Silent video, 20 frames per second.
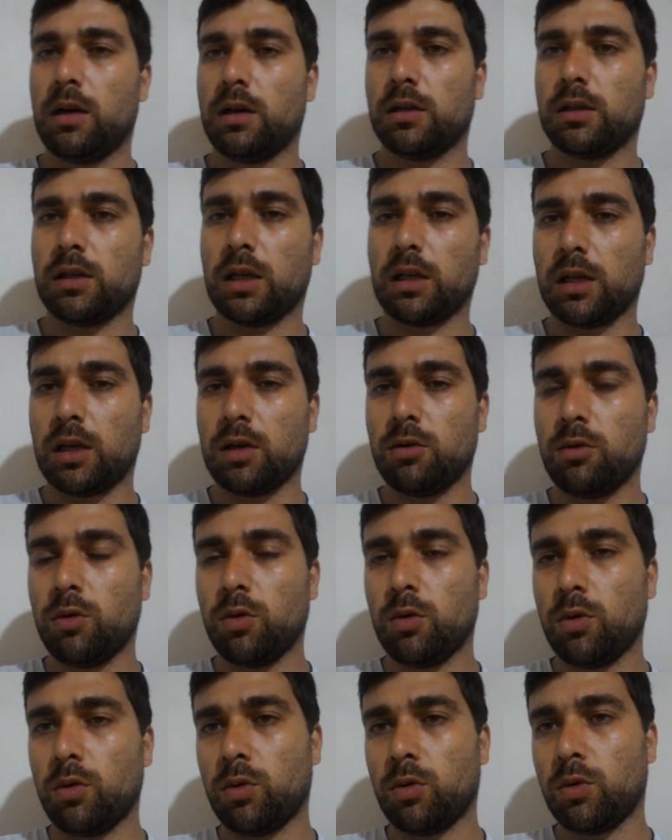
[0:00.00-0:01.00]
Tá
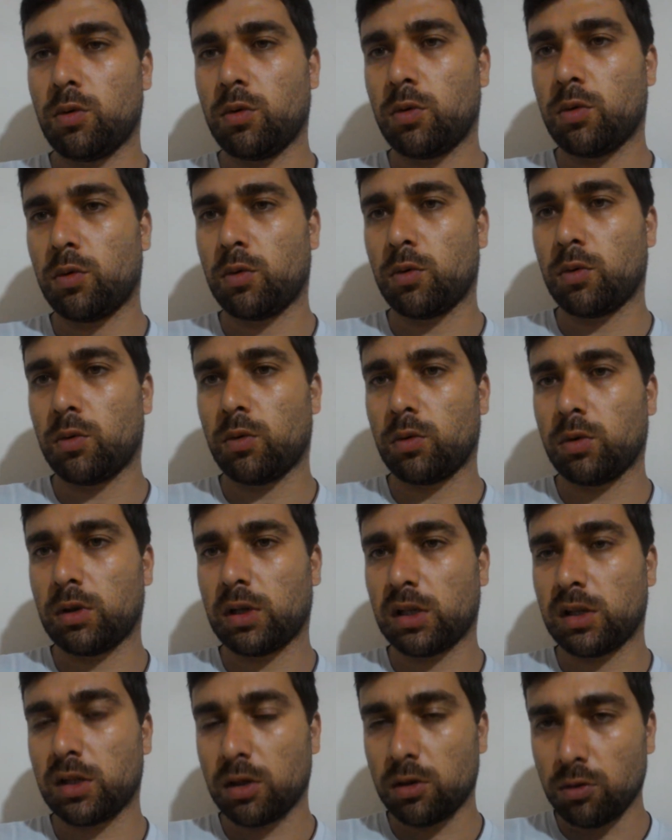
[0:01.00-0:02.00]
tendo,
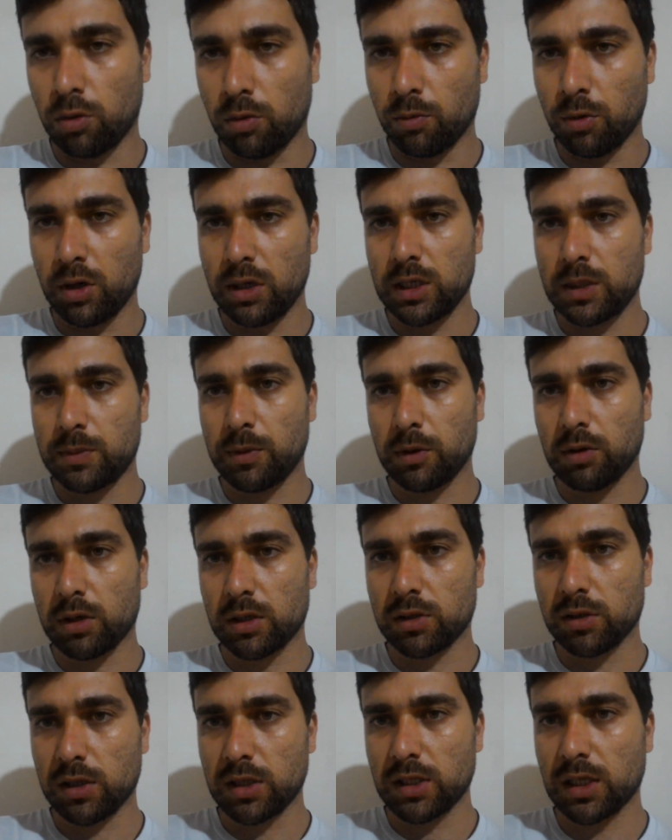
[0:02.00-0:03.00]
tá tendo rumores e
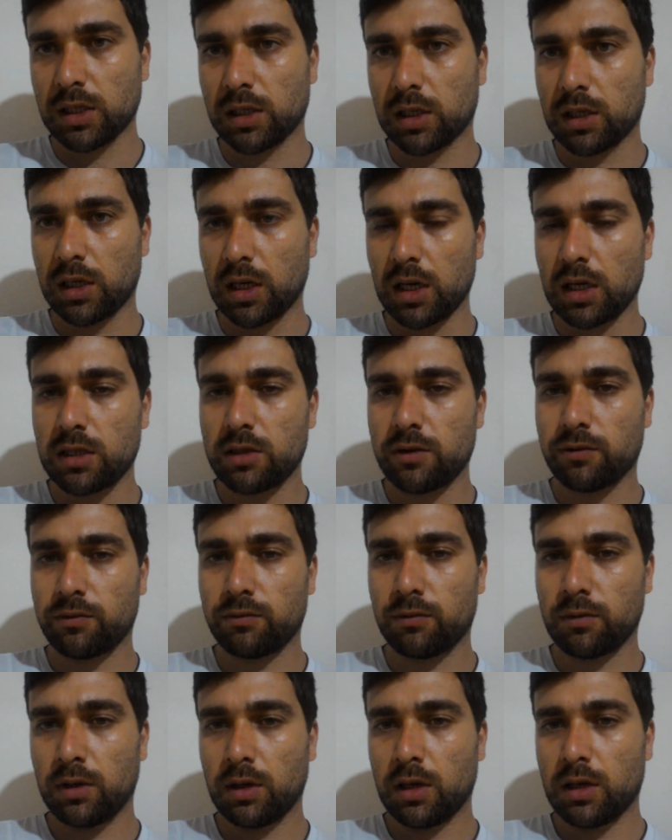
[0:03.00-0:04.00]
especulações na internet
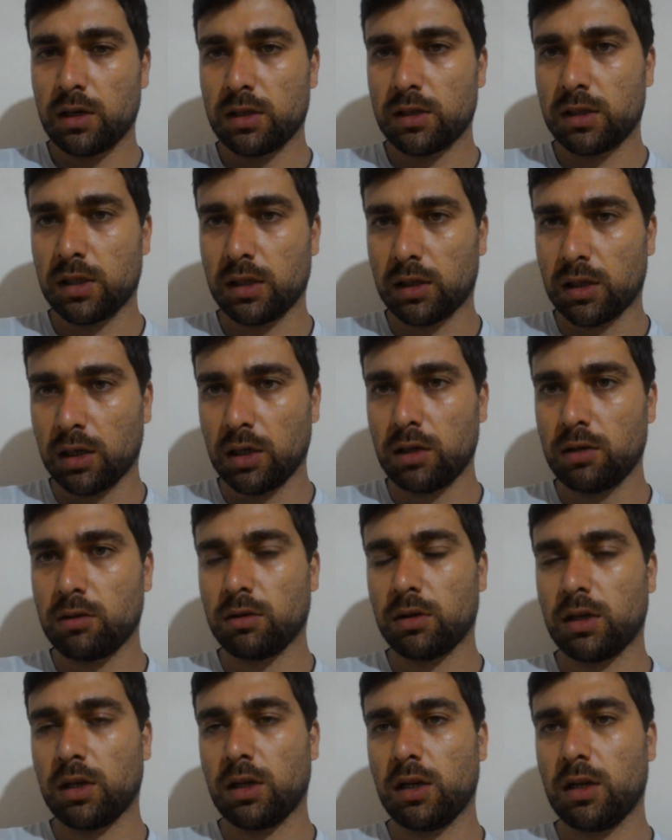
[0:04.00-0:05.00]
citando
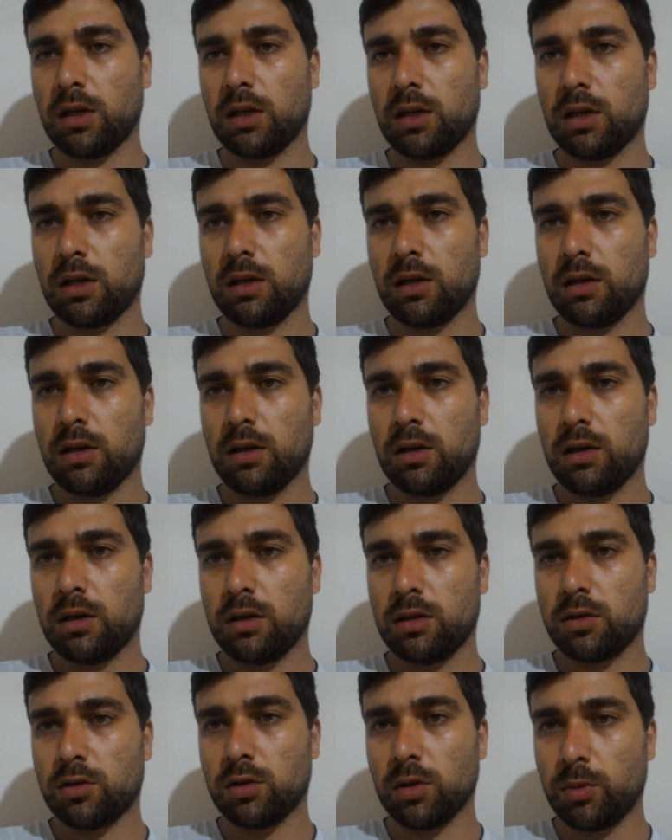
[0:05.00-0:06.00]
que
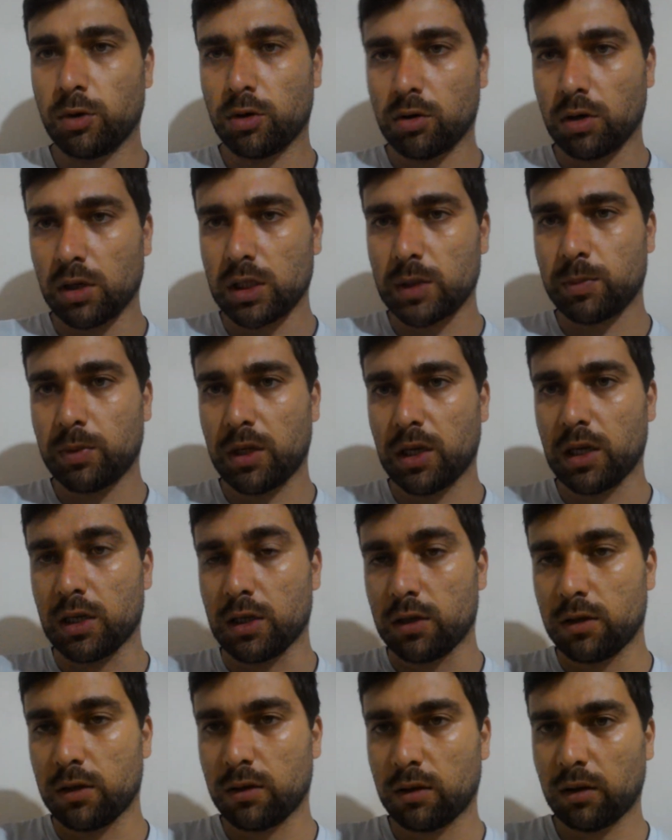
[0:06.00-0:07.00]
sobre o crossplay
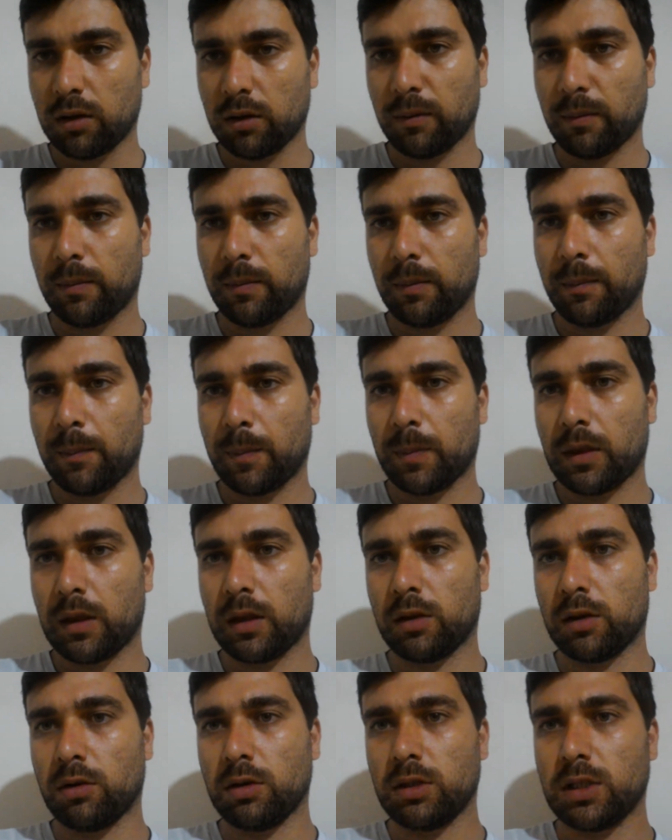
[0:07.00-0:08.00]

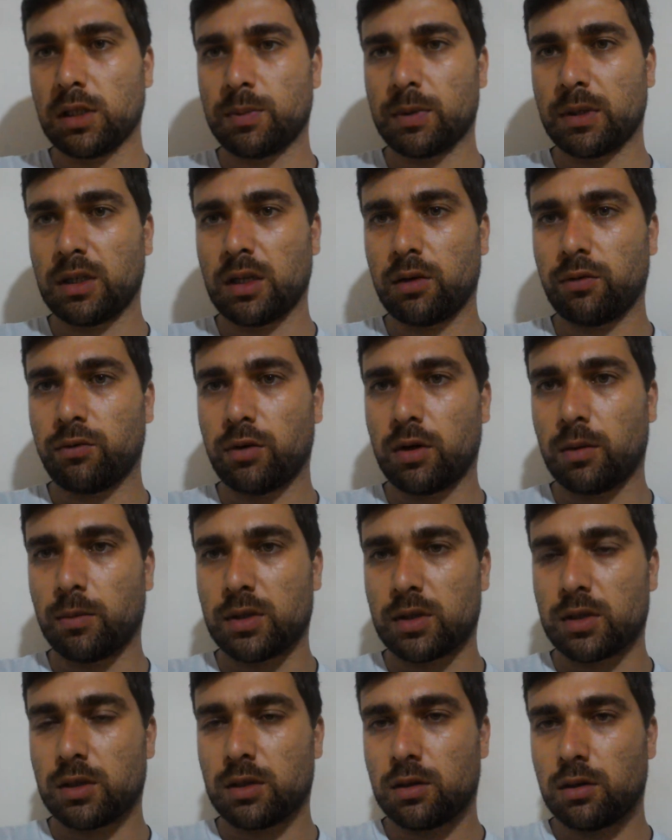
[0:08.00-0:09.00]
em todas as
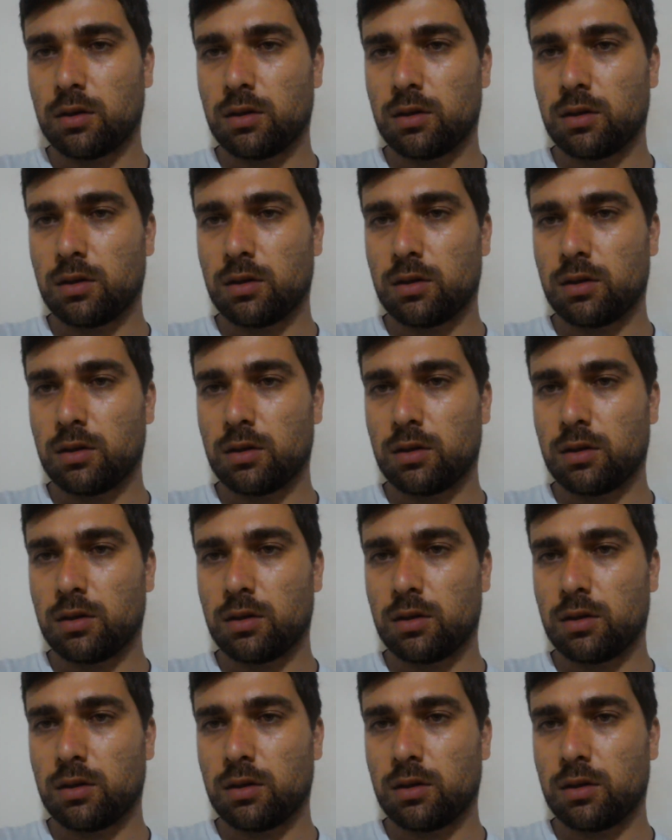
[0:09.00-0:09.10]
plataformas.